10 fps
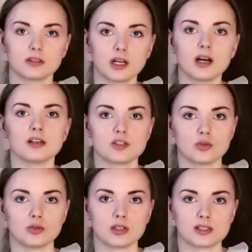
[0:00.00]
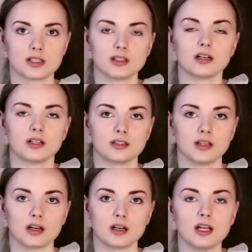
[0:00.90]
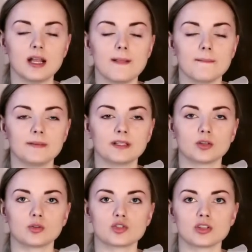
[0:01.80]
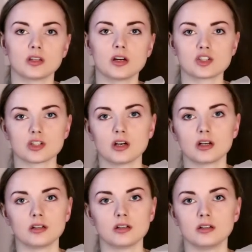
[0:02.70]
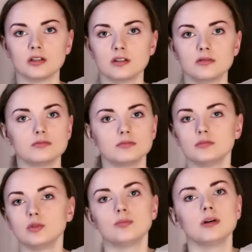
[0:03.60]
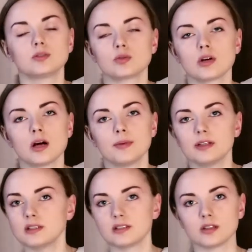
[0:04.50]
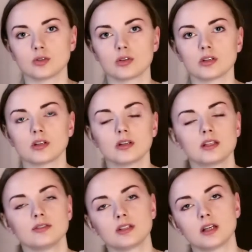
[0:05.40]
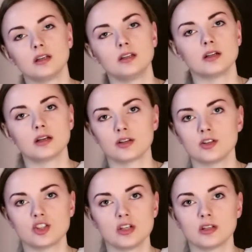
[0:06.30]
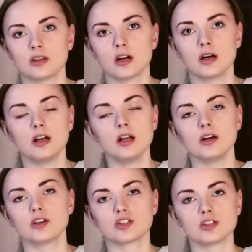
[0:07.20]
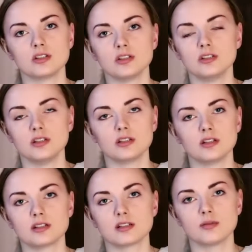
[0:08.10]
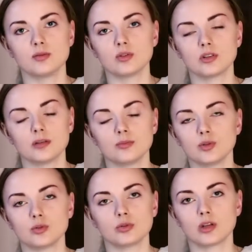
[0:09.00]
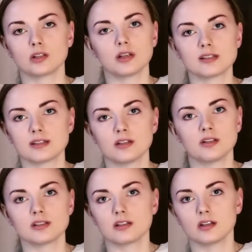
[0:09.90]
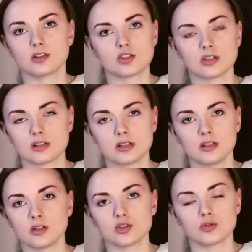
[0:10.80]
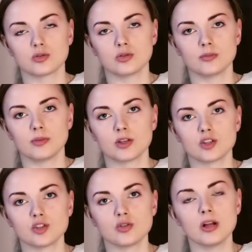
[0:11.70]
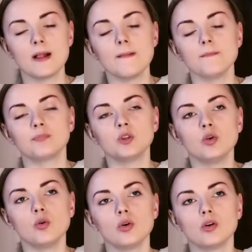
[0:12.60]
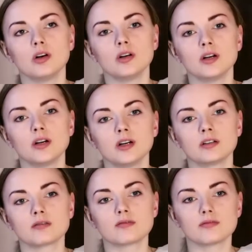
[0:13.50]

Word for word: такая ситуация, так и так. Это точно так же, как э, любая другая болезнь, которая накладывает какие-то ограничения на жизнедеятельность ребенка, будь то лактазная недостаточность или что-либо еще. Но, э,